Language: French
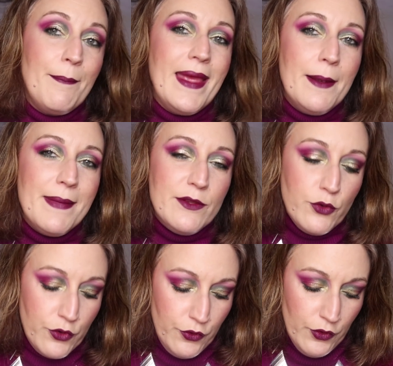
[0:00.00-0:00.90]
belles
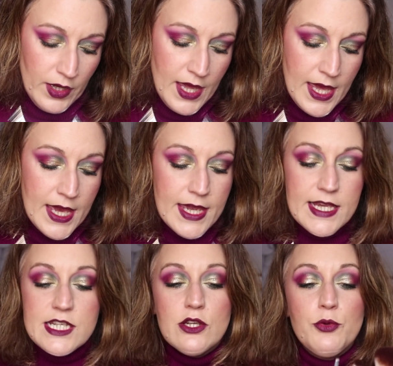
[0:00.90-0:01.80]
manucures.
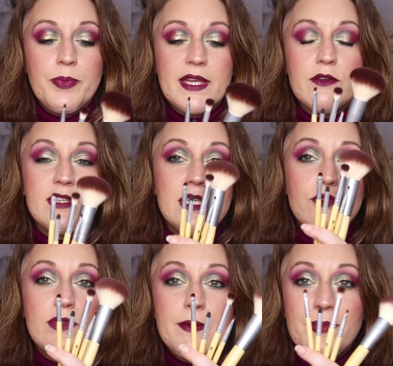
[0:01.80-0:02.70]
Et j'ai repris aussi
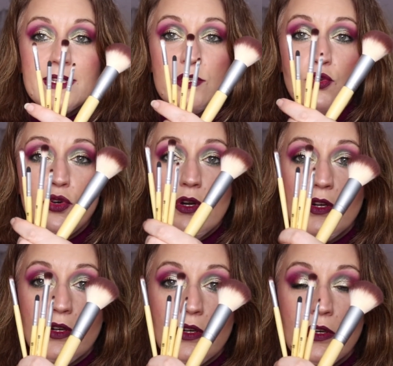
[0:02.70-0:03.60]
tous les pinceaux
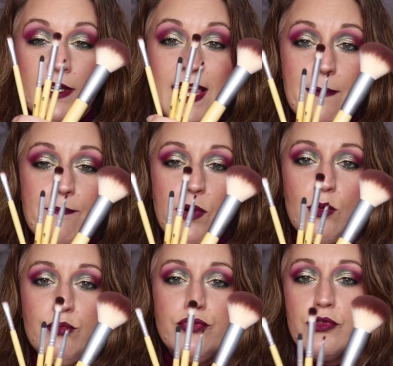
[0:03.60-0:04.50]
gamme
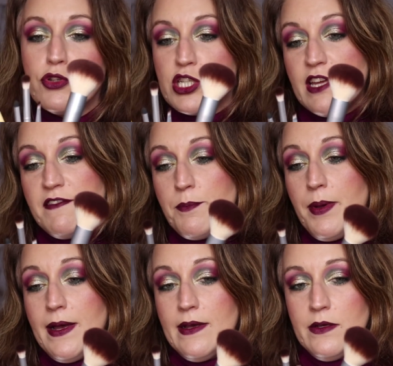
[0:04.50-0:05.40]
bambou que je n'avais
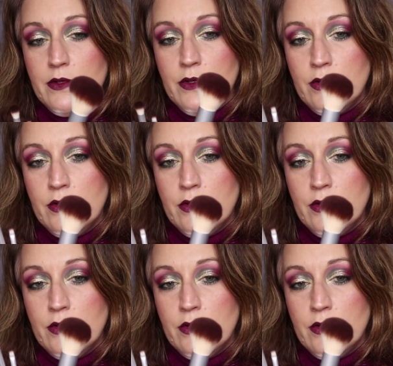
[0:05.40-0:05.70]
pas